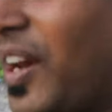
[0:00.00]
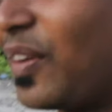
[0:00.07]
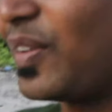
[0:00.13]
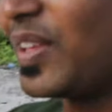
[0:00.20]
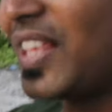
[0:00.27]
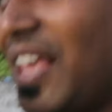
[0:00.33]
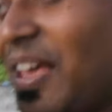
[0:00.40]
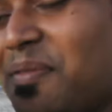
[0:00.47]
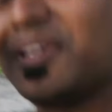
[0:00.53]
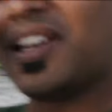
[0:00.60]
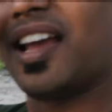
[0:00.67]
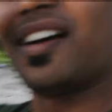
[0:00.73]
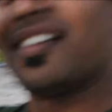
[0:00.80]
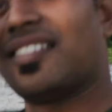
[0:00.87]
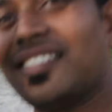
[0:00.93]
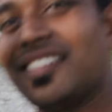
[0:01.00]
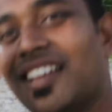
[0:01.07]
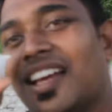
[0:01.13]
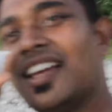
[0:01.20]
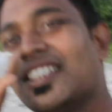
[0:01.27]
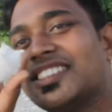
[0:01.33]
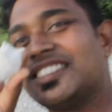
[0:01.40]
को ये मिला
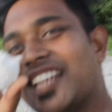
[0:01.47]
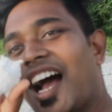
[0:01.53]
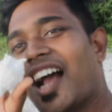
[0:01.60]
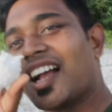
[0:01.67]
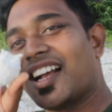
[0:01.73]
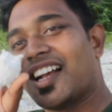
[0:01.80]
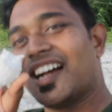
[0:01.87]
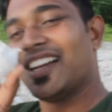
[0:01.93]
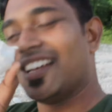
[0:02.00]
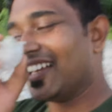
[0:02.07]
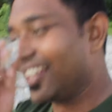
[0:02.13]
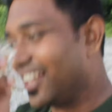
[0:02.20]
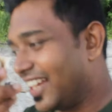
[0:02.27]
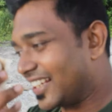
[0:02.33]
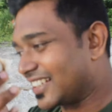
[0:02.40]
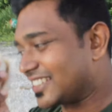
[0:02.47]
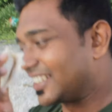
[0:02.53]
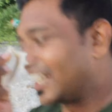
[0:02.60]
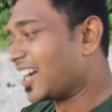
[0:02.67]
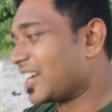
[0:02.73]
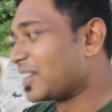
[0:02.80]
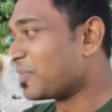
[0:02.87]
शंख एक
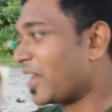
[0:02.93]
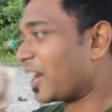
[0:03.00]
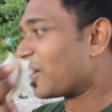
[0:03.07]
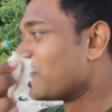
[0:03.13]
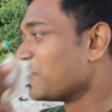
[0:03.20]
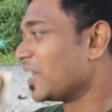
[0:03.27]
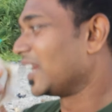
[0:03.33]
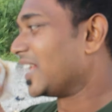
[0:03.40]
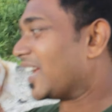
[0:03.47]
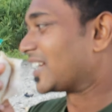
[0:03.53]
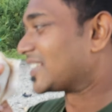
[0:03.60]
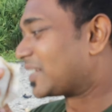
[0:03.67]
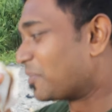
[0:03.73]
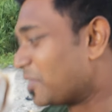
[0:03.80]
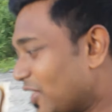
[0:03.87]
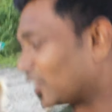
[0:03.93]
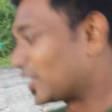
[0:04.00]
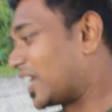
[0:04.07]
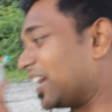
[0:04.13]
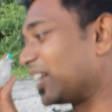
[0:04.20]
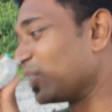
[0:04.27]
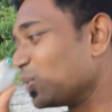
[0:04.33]
शंख मेरे को मिल गया सभी लोग
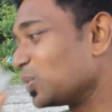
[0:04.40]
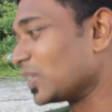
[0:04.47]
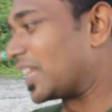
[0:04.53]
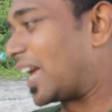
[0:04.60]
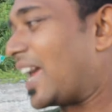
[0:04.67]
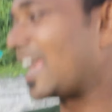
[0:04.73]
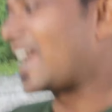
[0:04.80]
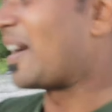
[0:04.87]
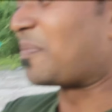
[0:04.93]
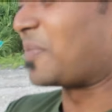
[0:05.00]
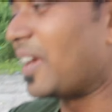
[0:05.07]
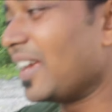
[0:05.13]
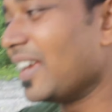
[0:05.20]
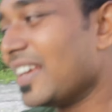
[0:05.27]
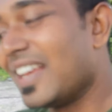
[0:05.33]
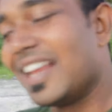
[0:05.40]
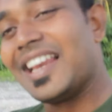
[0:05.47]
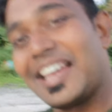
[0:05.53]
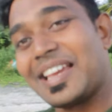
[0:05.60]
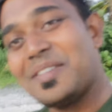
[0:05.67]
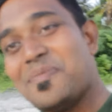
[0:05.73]
ये ढूंढता है यहाँ पे लेकिन